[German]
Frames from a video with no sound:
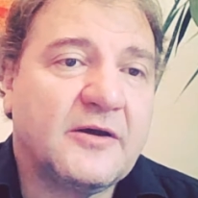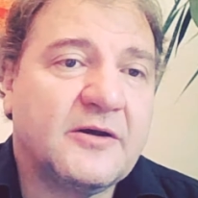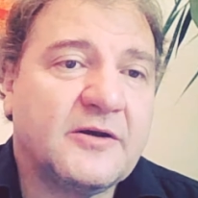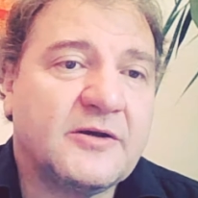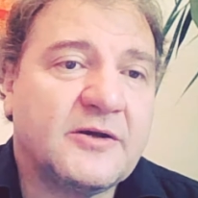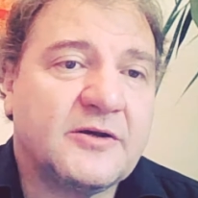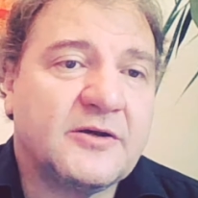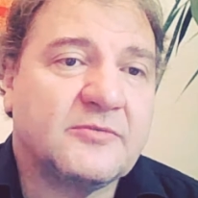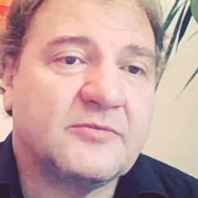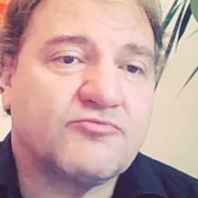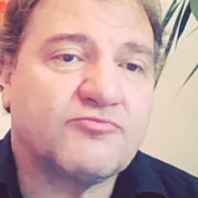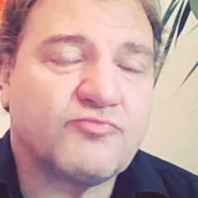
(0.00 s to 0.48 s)

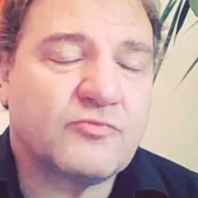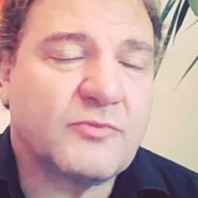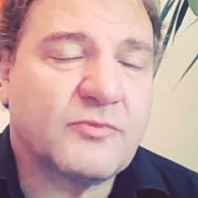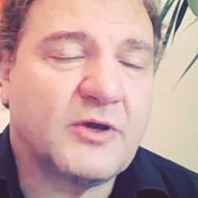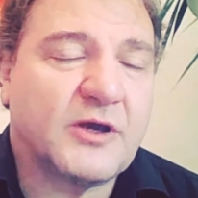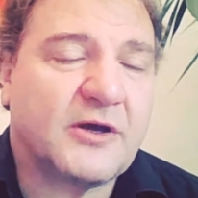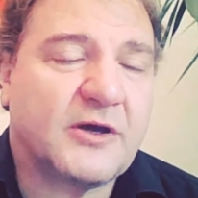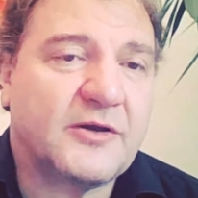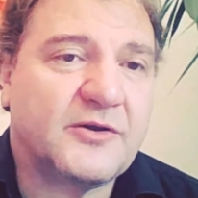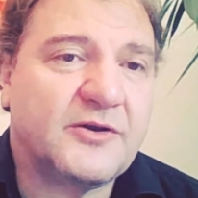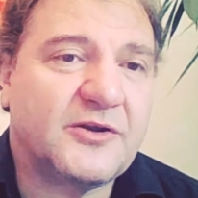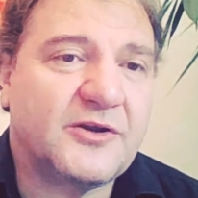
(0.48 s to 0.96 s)
äh,
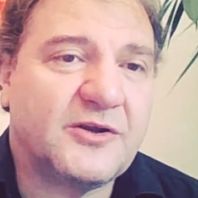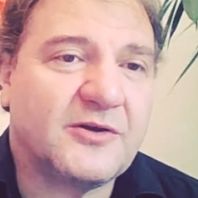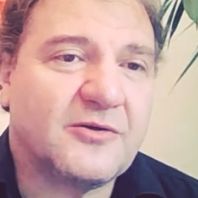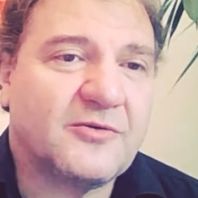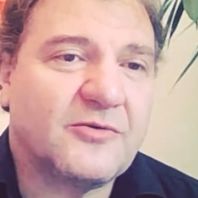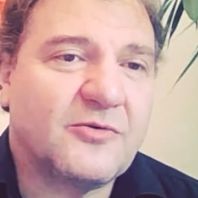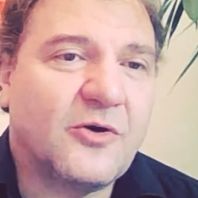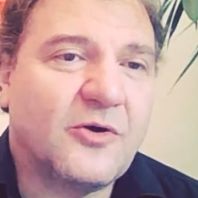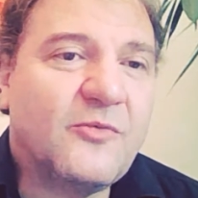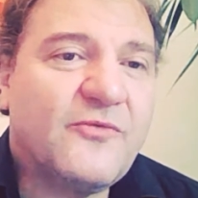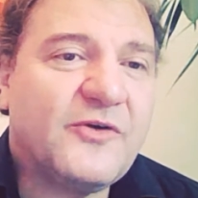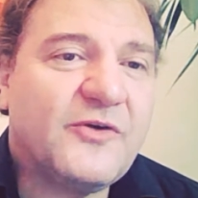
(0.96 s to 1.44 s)
ja,
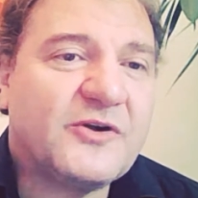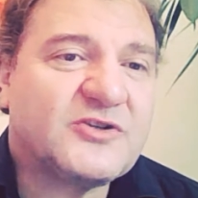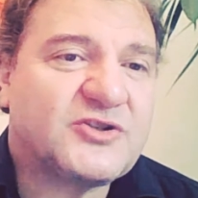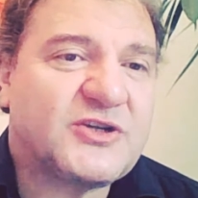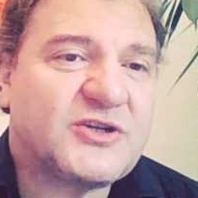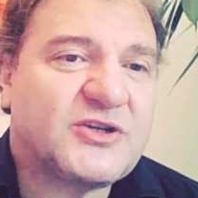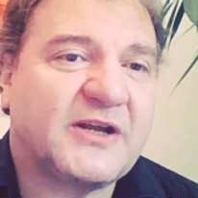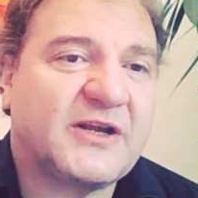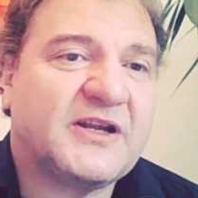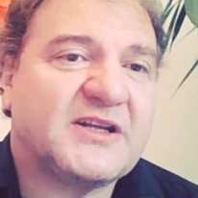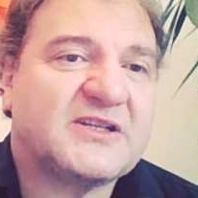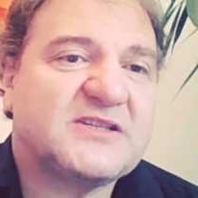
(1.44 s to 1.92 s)
die
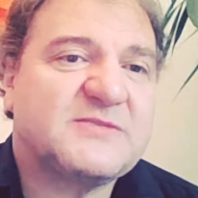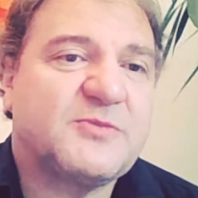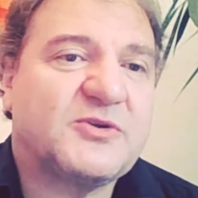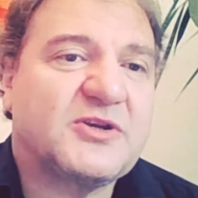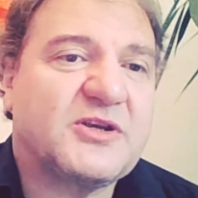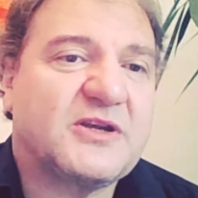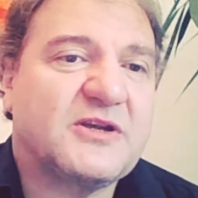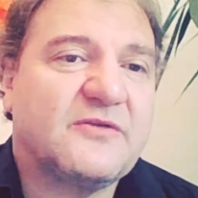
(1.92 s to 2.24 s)
Umweltstandards